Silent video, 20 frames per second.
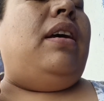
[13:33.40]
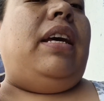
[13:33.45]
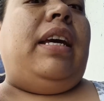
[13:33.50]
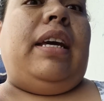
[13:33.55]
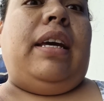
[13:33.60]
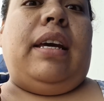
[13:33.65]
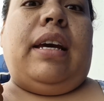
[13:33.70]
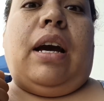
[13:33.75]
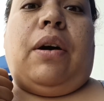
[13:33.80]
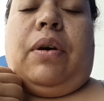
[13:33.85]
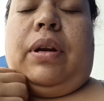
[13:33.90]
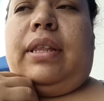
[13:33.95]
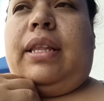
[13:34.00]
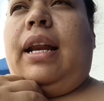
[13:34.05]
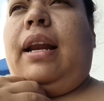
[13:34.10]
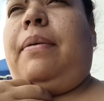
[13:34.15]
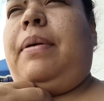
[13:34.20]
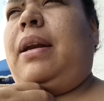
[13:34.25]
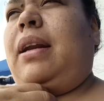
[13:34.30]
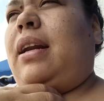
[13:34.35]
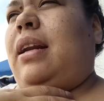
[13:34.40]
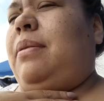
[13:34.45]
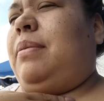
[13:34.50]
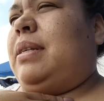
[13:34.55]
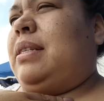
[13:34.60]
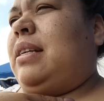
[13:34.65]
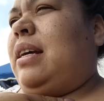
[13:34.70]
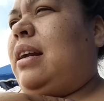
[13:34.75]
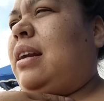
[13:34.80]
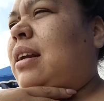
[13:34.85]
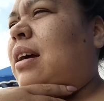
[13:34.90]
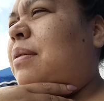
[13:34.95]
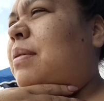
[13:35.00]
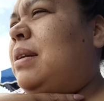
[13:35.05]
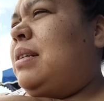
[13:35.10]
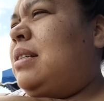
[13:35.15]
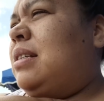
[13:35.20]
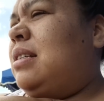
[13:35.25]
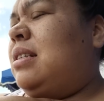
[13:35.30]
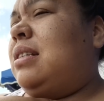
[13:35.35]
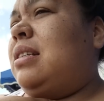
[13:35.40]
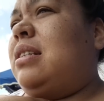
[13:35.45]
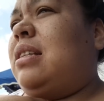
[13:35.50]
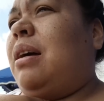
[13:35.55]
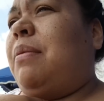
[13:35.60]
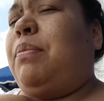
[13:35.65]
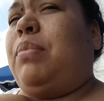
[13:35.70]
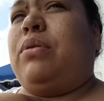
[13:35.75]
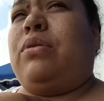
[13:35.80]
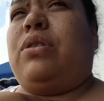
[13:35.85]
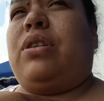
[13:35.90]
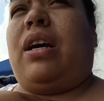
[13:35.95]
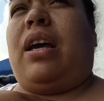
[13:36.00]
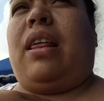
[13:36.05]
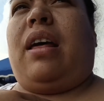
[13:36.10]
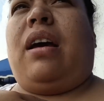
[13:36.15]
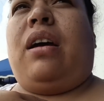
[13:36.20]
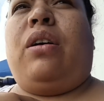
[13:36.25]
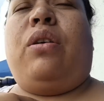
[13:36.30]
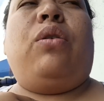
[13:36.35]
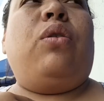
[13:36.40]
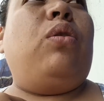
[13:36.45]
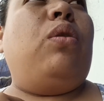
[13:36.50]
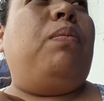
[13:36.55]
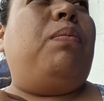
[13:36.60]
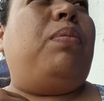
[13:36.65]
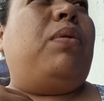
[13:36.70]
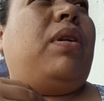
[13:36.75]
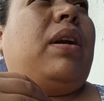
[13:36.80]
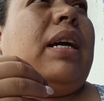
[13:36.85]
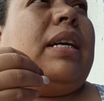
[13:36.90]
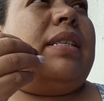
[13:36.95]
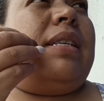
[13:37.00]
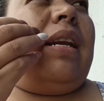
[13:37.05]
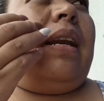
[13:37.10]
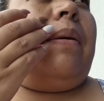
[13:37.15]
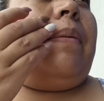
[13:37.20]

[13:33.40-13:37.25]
y ahorita la van a revisar a ver si sí está ponchada o por qué se